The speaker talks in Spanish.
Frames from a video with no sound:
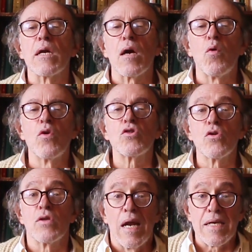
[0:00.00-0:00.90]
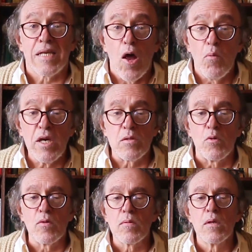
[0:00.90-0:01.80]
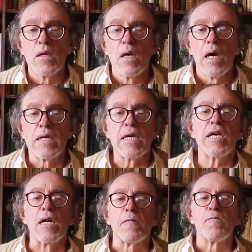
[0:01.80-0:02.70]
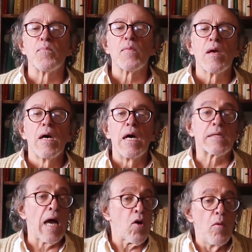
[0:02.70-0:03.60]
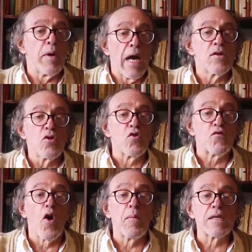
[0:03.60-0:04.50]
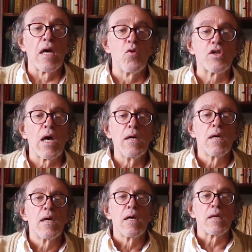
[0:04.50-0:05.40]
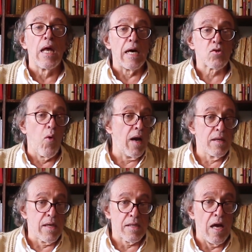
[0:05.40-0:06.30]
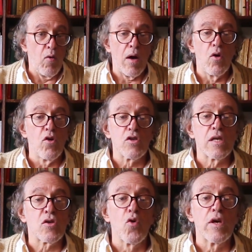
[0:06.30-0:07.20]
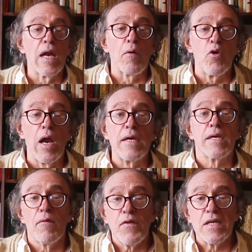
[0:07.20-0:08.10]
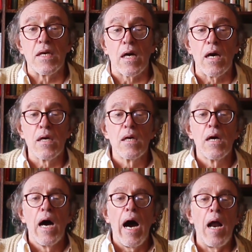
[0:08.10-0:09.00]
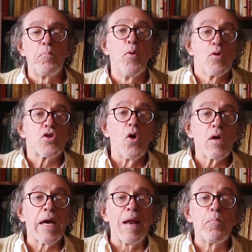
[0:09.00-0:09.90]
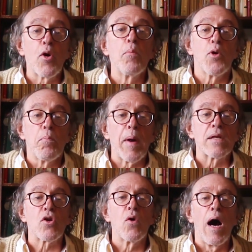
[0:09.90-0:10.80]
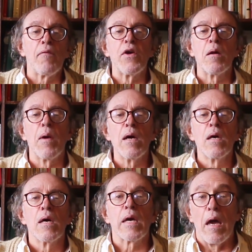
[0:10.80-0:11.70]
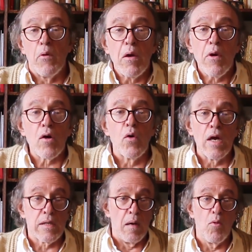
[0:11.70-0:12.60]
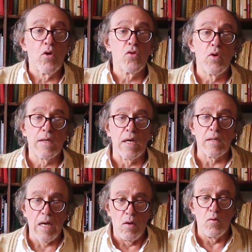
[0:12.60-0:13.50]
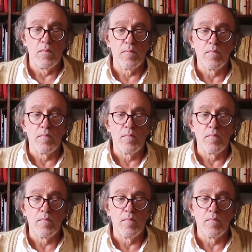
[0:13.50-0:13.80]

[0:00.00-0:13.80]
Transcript: y recursos del Estado mismo. Es decir, están combinando sus formas de lucha de las cuales desde luego no se excluye la violencia física, al punto que el propio Petro afirma que vive con el temor de un atentado.